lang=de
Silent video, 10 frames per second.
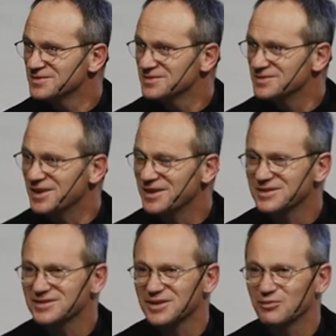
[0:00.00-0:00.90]
Na, ne,
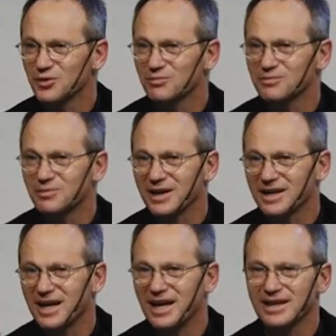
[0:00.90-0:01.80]
die, wo bei
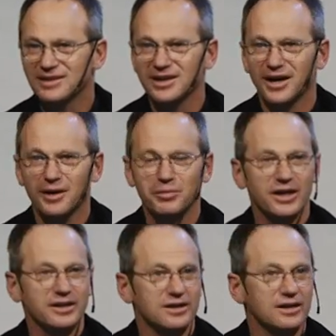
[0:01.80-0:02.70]
der Elektrik
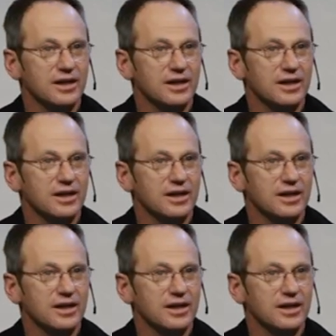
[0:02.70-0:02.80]
arbeiten.